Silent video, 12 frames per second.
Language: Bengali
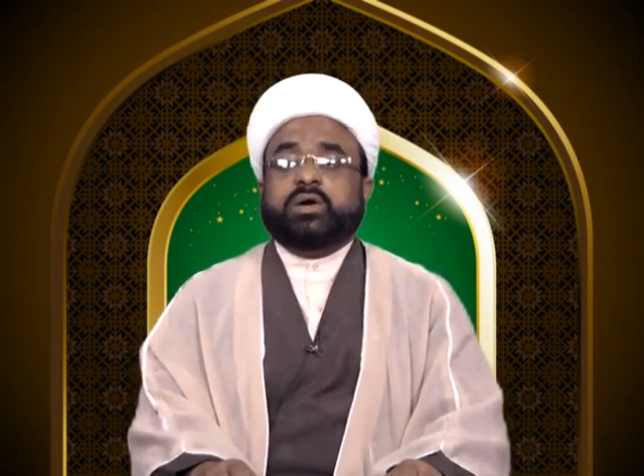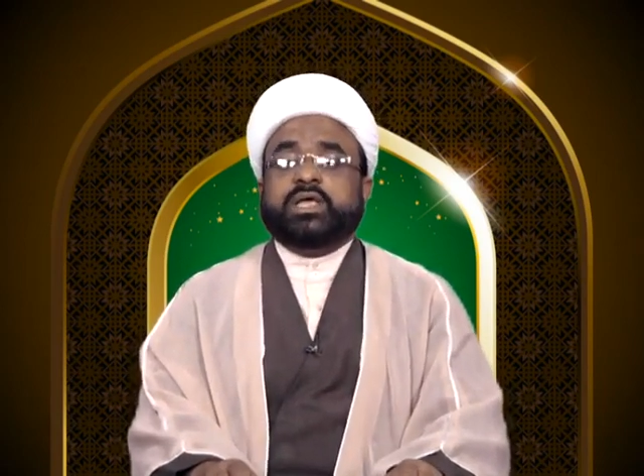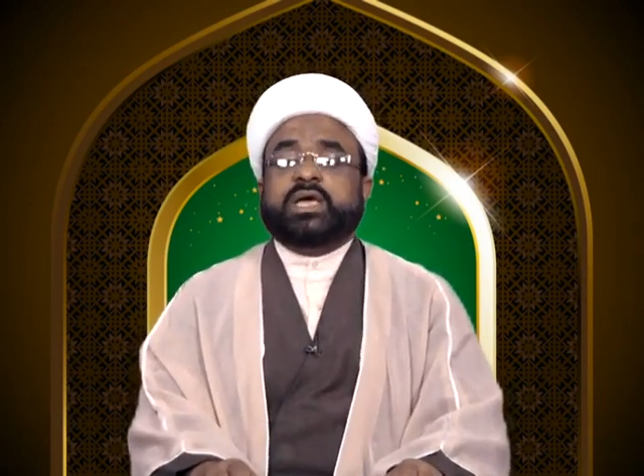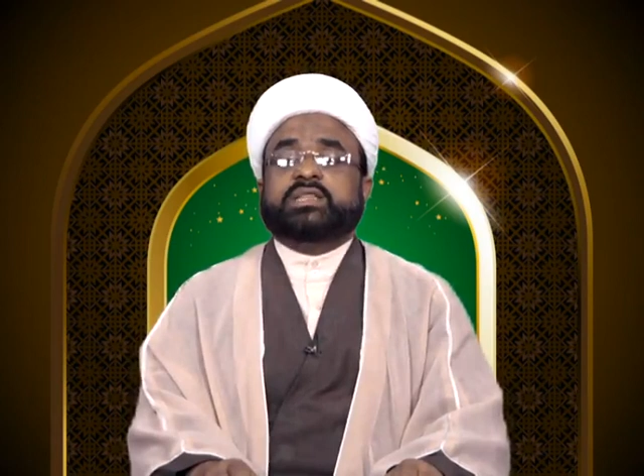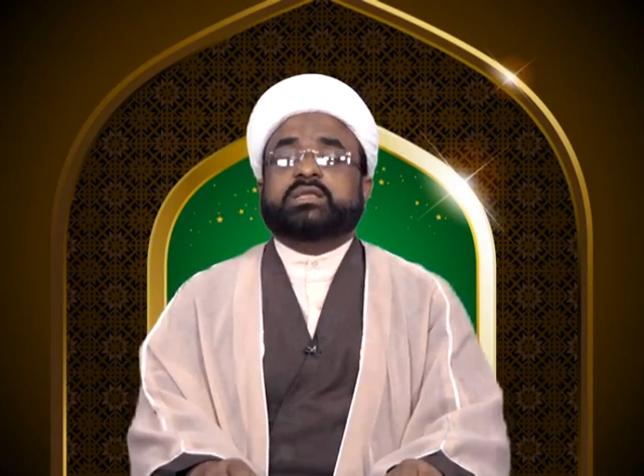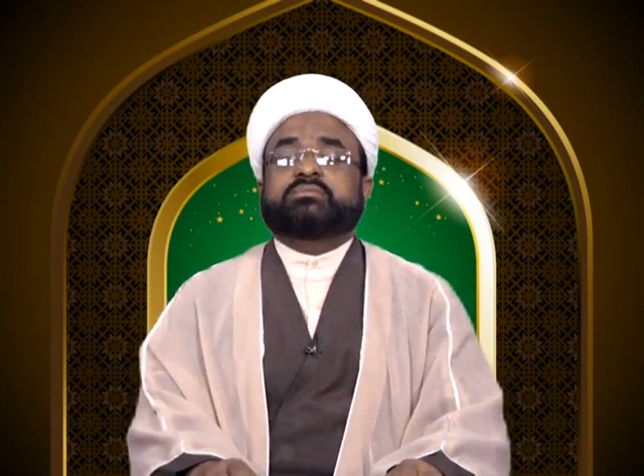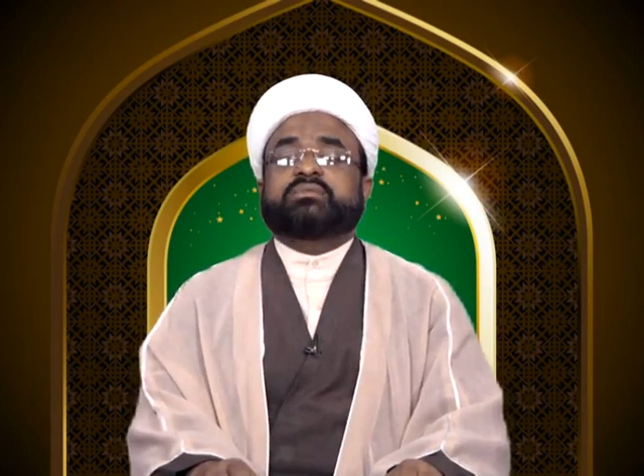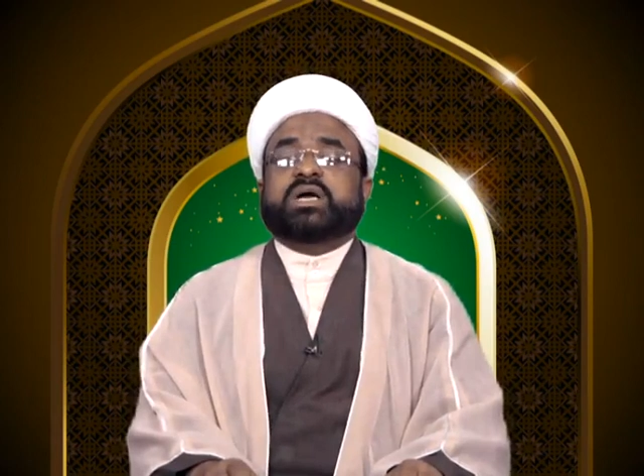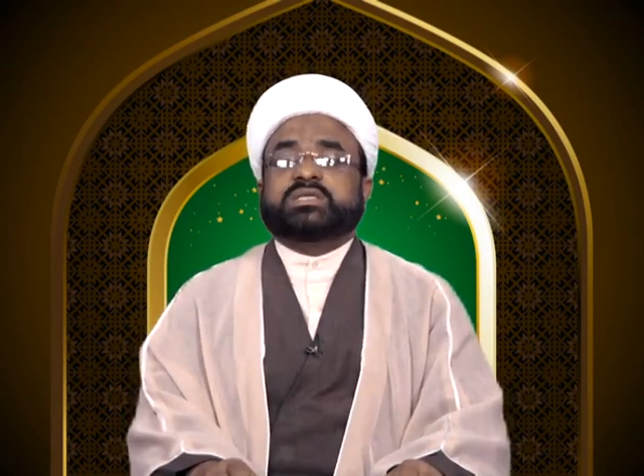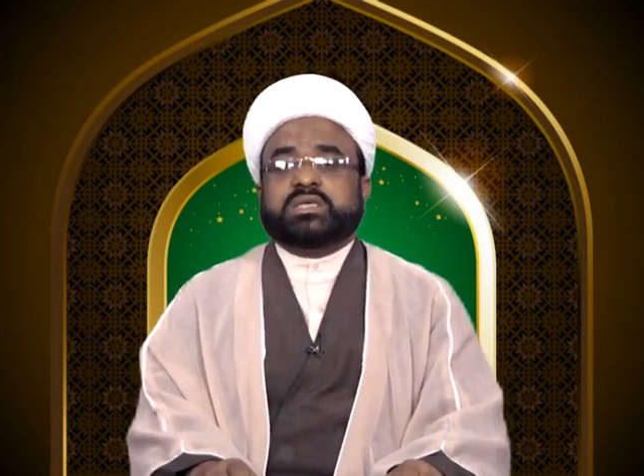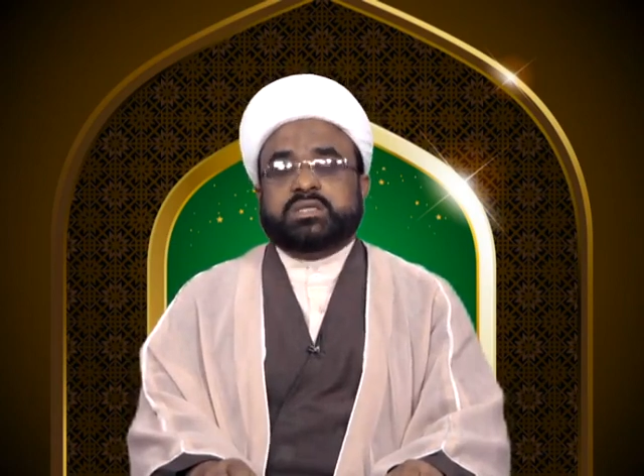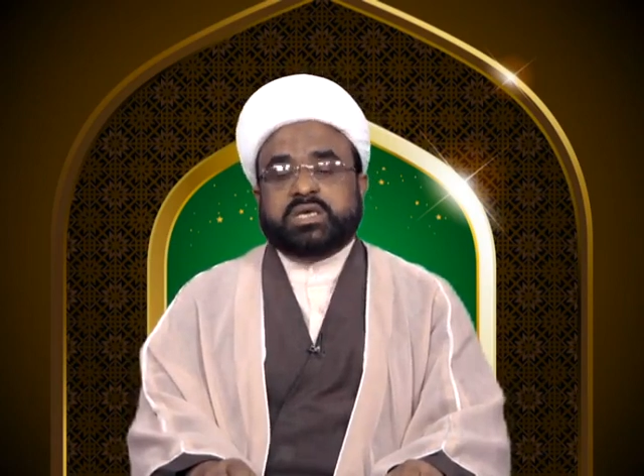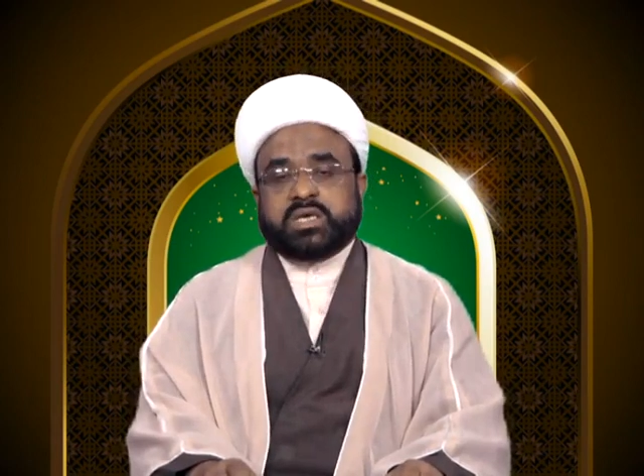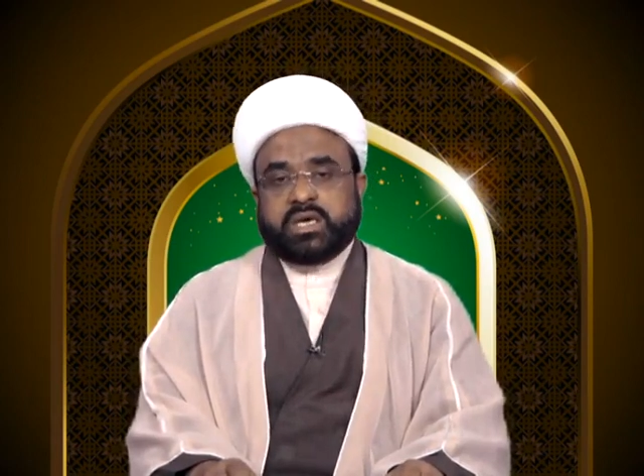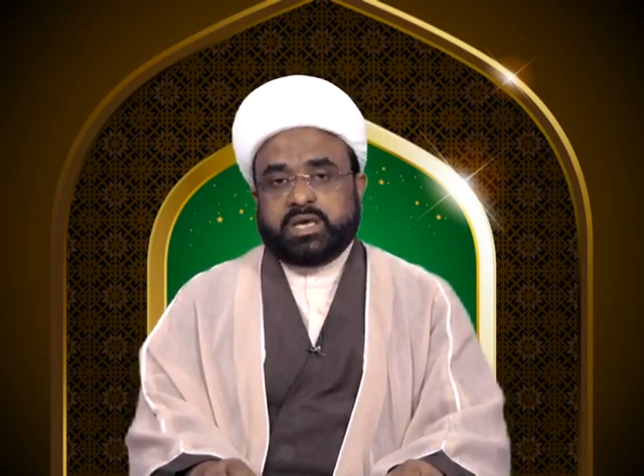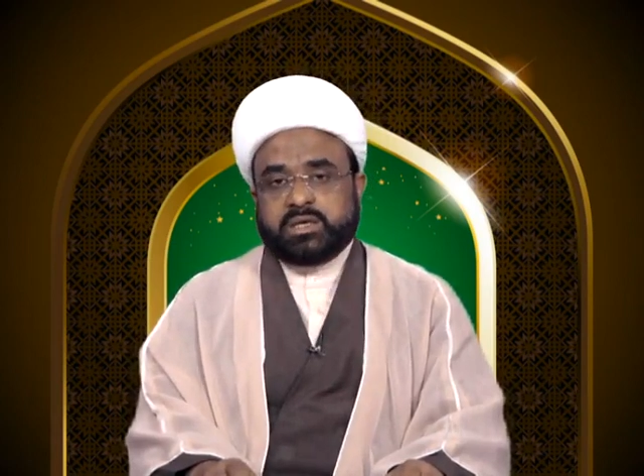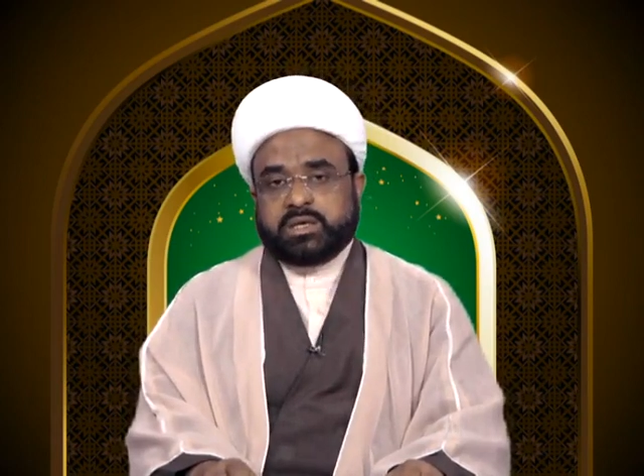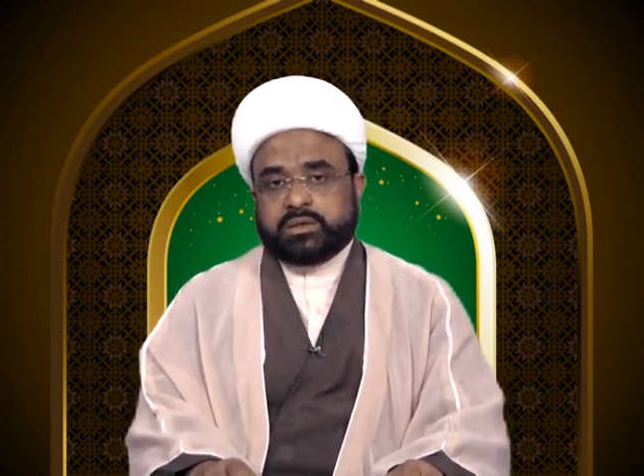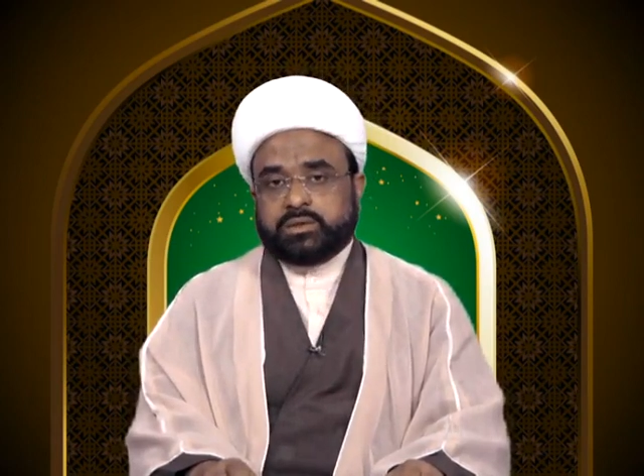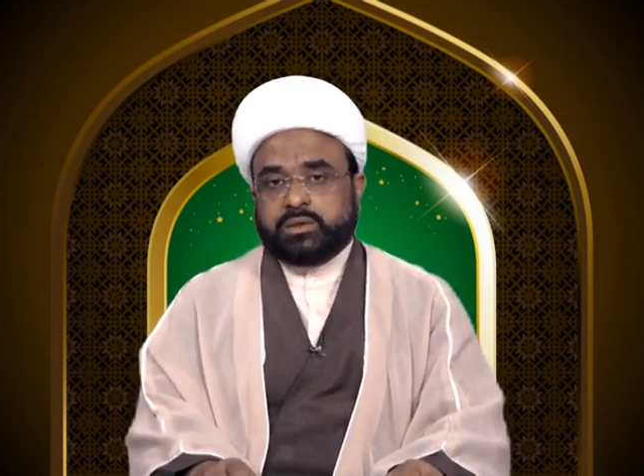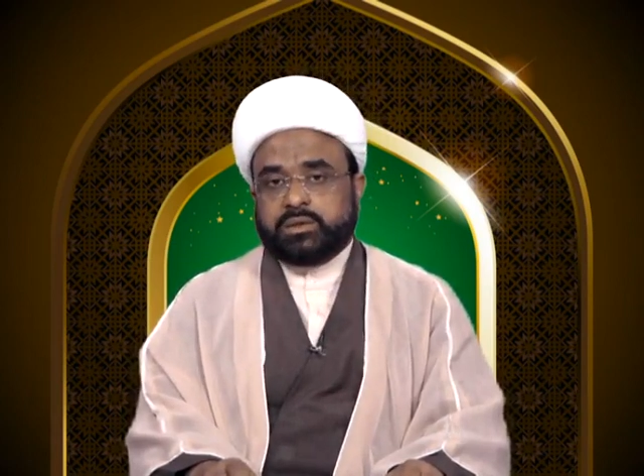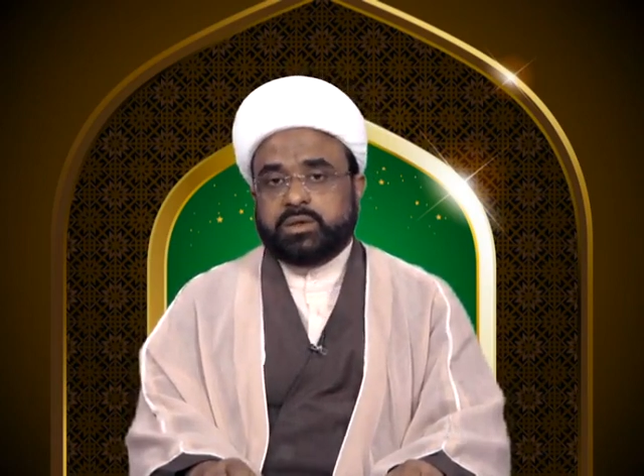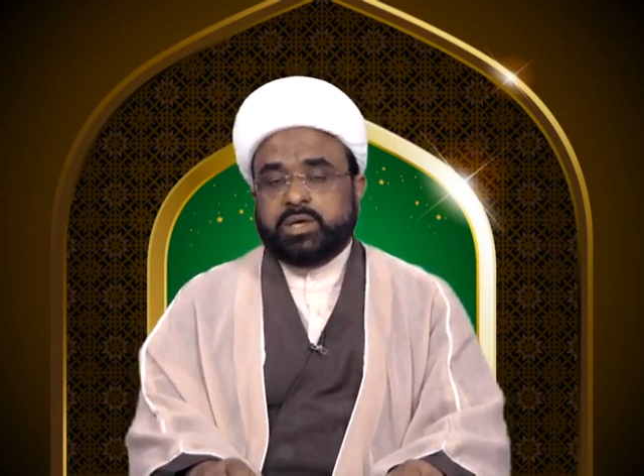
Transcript: ওই এতিম বাচ্চাদের খেয়াল রাখো